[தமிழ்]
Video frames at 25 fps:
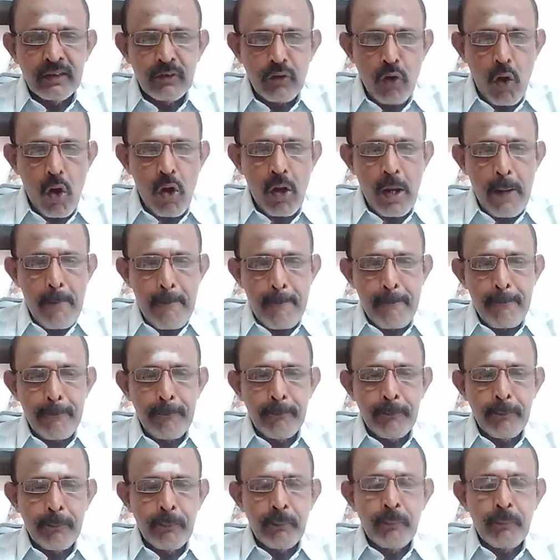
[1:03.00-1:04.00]
நோக்கம்
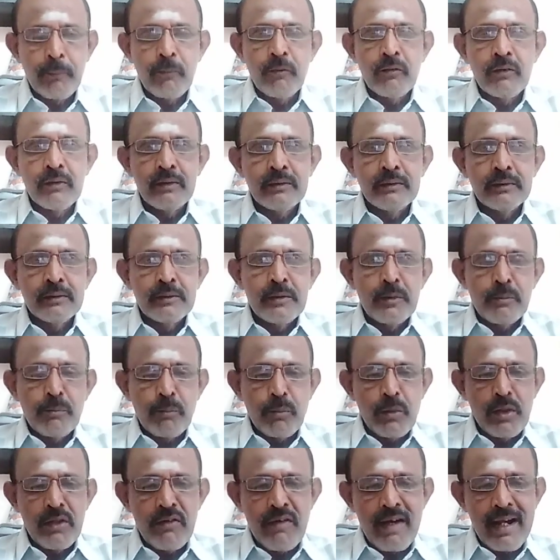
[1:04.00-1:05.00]

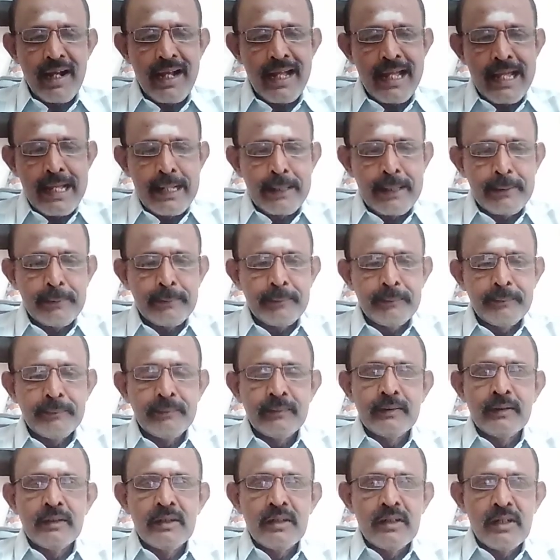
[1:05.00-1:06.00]
பொதுவாக
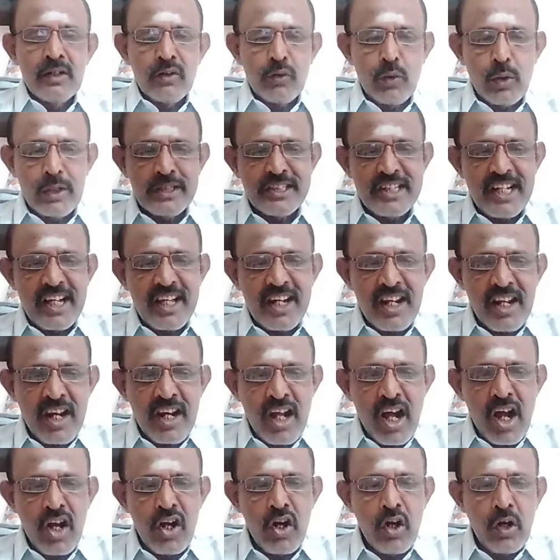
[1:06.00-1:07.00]
கோஷார
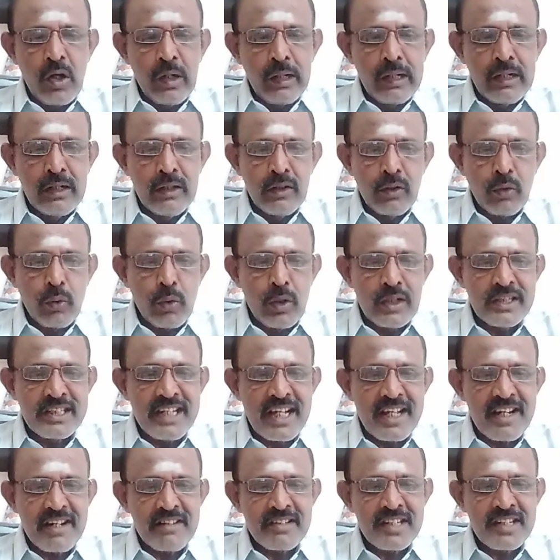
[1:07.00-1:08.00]
ராகு
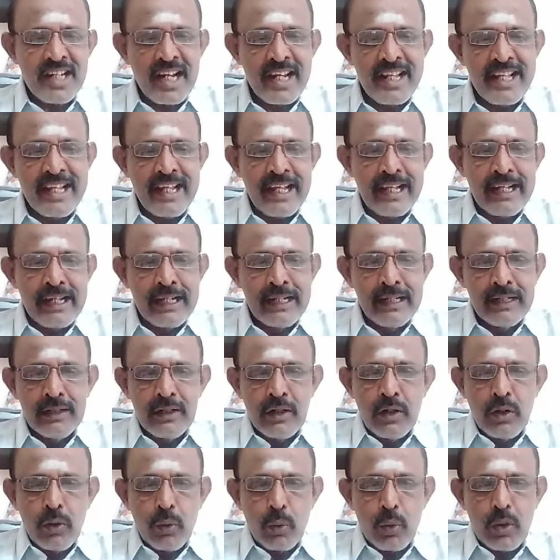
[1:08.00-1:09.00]
கோஷார சனி
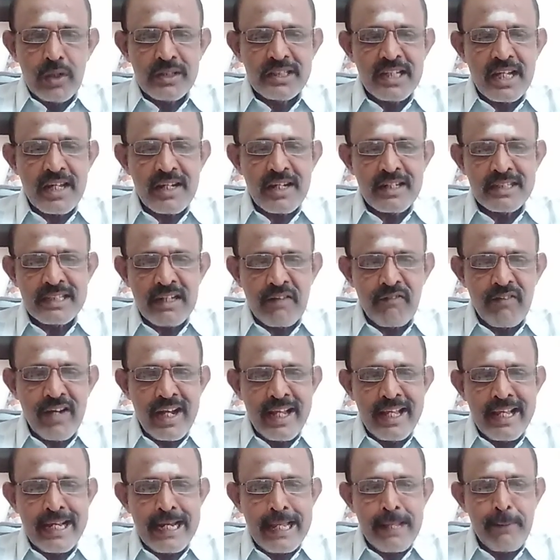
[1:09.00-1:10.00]
கோஷார
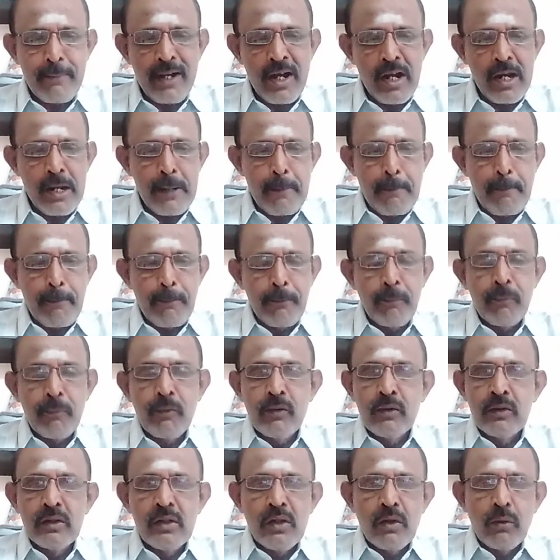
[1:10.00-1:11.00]
செவ்வாய் இணையும் காலம்
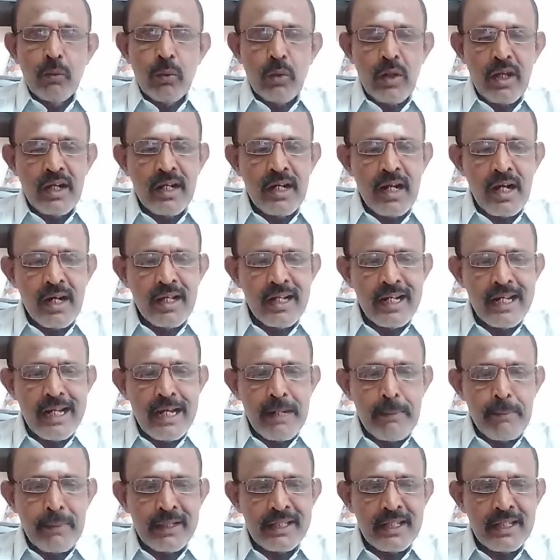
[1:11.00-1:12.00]
உலக
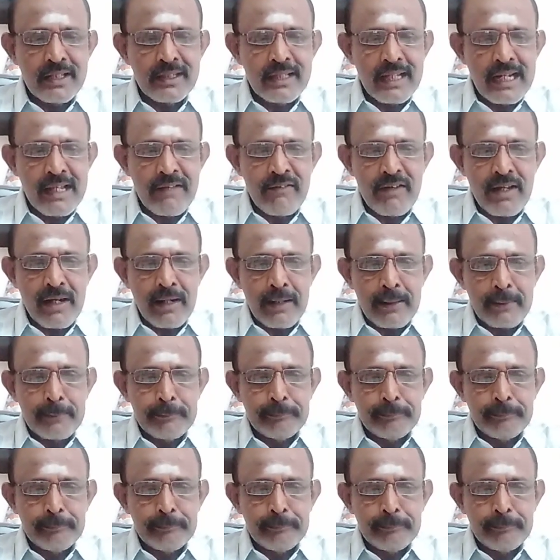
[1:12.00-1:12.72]
நாடுகளில் மத தலைவர்